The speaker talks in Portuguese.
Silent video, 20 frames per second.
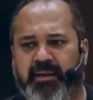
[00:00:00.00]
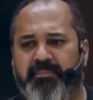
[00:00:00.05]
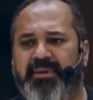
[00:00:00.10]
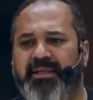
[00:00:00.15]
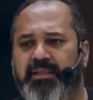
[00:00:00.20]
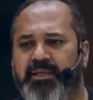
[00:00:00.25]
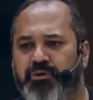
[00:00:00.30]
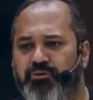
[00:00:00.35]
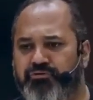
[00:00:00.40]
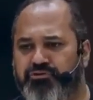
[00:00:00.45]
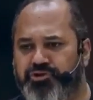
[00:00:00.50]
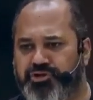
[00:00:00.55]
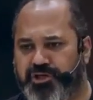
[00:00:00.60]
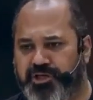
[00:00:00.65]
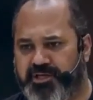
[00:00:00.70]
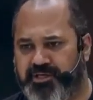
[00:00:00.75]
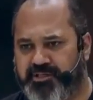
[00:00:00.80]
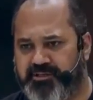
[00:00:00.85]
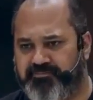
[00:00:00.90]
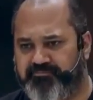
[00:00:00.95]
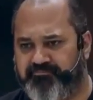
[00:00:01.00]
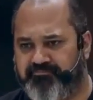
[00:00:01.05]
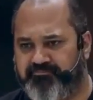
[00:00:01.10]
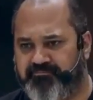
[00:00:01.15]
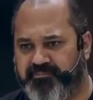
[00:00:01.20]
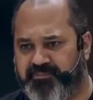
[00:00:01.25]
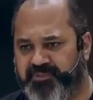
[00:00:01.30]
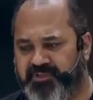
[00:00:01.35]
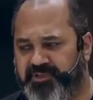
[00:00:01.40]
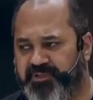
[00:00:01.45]
hermenêutica.
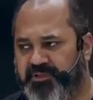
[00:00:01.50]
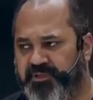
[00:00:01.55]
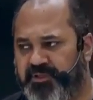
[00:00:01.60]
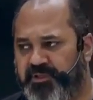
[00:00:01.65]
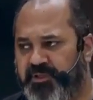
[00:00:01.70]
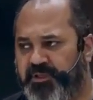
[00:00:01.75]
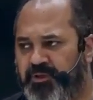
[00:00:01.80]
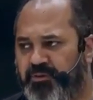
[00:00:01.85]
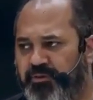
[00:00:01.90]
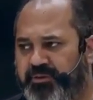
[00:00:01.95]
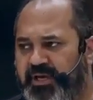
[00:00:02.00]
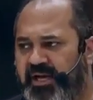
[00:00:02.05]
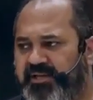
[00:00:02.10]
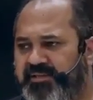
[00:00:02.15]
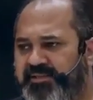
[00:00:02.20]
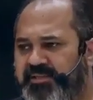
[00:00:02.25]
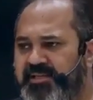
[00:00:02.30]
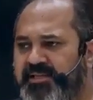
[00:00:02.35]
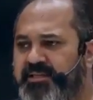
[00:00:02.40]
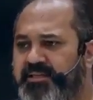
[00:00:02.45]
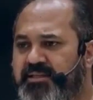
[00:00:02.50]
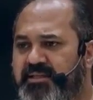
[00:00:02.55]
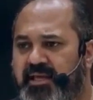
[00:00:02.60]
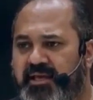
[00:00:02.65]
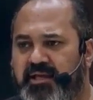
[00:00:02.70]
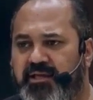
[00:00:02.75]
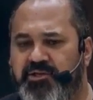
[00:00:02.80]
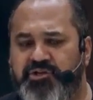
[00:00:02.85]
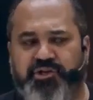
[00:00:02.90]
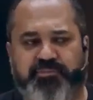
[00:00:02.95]
O que, é que se
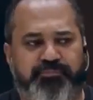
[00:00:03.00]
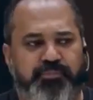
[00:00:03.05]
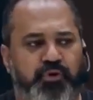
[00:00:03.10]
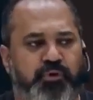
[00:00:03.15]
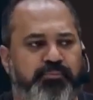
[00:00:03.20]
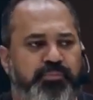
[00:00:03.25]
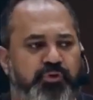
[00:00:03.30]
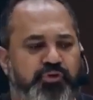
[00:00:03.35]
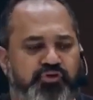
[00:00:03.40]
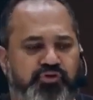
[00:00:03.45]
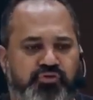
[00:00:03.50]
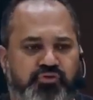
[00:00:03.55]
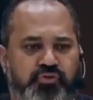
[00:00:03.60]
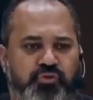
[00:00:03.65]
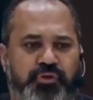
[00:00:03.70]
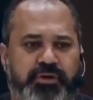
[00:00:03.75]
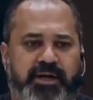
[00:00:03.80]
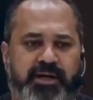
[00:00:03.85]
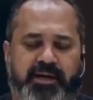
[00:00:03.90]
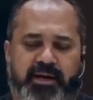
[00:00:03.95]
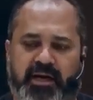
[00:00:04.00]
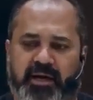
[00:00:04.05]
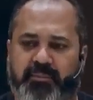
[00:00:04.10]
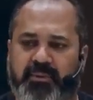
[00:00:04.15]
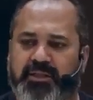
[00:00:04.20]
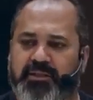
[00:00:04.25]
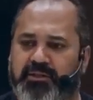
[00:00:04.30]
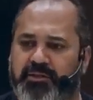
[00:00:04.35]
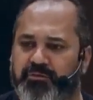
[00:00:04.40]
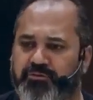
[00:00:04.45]
entende por postura
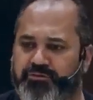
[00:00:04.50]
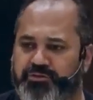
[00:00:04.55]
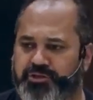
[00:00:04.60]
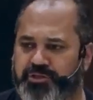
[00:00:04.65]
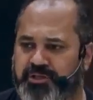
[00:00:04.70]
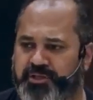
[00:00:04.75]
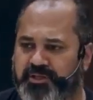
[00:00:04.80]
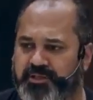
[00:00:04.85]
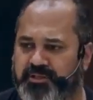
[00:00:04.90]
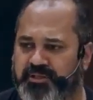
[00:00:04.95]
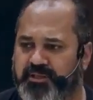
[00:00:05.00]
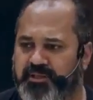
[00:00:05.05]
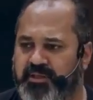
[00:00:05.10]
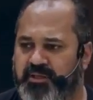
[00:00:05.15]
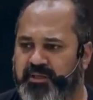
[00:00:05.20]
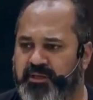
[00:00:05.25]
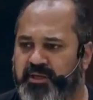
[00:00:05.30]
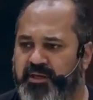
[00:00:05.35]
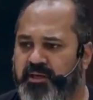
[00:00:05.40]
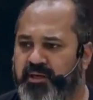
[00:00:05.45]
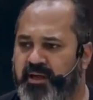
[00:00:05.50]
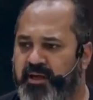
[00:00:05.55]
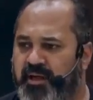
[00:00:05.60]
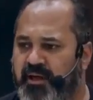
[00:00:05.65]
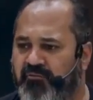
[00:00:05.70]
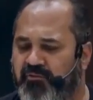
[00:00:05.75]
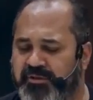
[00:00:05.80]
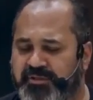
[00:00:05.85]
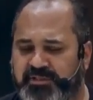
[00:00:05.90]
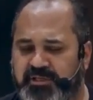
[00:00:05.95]
hermenêutica?
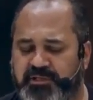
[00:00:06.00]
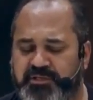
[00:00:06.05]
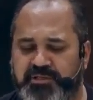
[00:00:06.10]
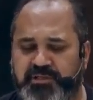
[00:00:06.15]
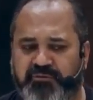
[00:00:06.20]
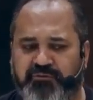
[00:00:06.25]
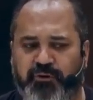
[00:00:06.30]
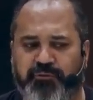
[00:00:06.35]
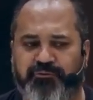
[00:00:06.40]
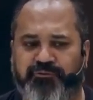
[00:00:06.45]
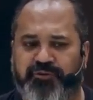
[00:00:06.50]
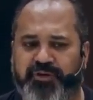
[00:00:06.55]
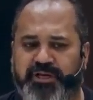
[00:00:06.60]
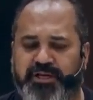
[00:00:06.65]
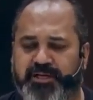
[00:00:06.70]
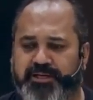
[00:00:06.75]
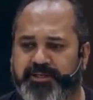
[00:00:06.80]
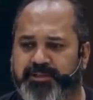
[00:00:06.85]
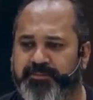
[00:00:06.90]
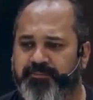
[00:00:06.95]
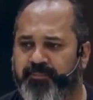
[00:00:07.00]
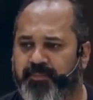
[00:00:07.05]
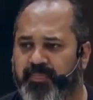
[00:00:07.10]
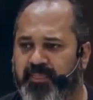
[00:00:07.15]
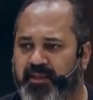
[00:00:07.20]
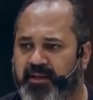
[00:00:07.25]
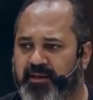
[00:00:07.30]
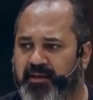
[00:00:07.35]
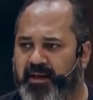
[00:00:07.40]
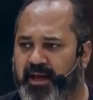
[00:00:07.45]
É você desenvolver
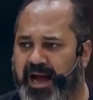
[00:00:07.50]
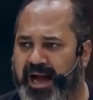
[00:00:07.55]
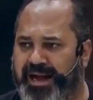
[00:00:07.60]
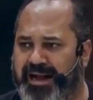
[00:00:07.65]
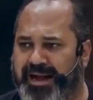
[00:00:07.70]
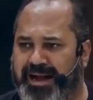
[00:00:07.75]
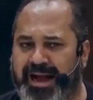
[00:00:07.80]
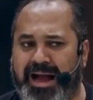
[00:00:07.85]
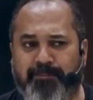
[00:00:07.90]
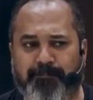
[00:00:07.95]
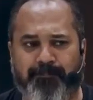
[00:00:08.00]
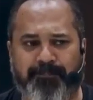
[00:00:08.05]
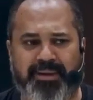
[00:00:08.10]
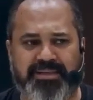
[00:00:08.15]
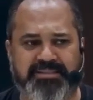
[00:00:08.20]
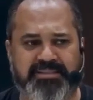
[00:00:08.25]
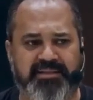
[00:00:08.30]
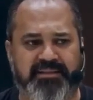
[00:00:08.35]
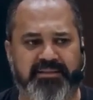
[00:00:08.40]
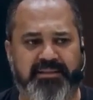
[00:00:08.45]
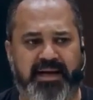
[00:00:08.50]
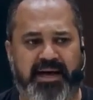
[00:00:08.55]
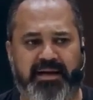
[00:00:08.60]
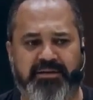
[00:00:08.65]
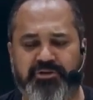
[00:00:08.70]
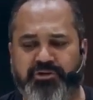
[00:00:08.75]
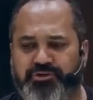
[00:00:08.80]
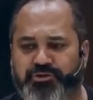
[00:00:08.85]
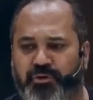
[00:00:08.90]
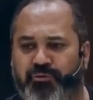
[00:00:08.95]
a
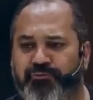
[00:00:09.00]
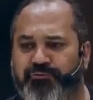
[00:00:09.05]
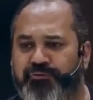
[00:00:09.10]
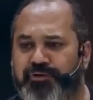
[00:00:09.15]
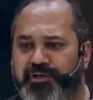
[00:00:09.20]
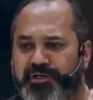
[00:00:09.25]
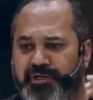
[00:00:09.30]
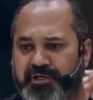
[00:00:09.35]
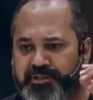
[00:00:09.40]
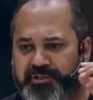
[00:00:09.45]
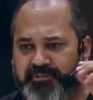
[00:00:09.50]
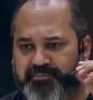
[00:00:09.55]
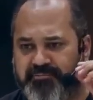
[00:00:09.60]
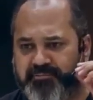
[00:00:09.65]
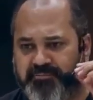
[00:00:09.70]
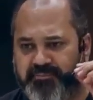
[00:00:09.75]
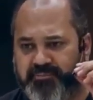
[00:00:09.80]
capacidade de ouvir